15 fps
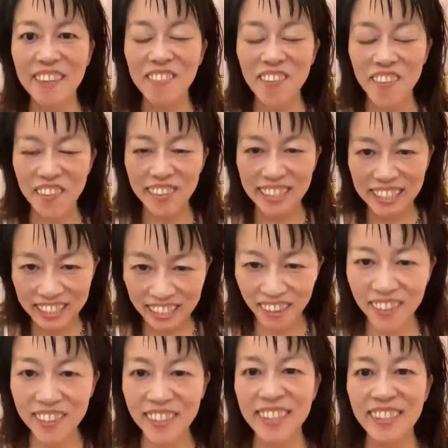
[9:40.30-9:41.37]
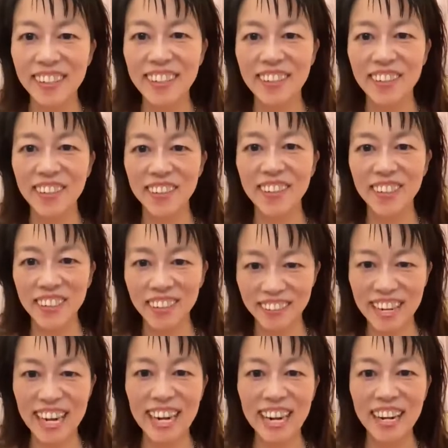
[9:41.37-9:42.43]
もう日本の祈りの鶴
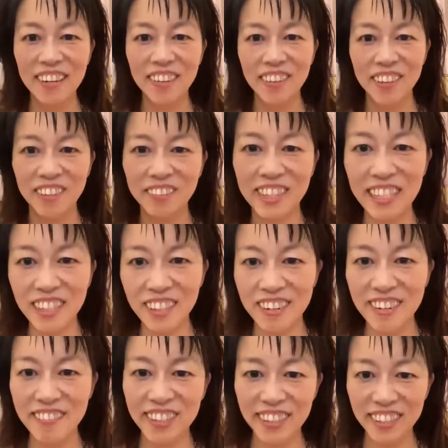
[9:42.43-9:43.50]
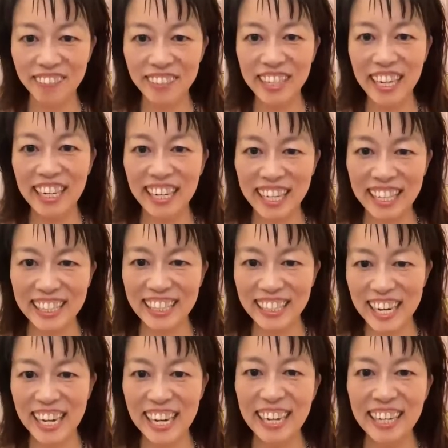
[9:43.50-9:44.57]
は子どもたちを守るみたいな感じ
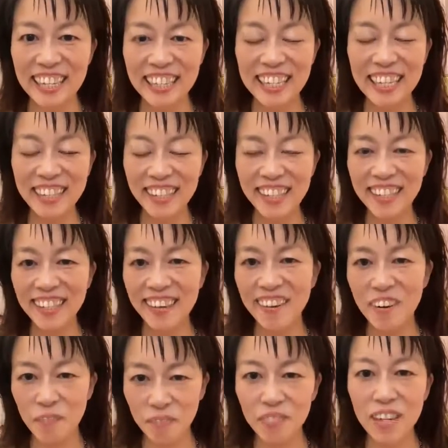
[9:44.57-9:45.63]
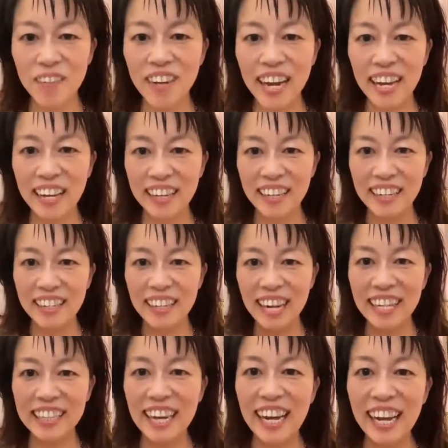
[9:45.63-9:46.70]
で、でそれとまあ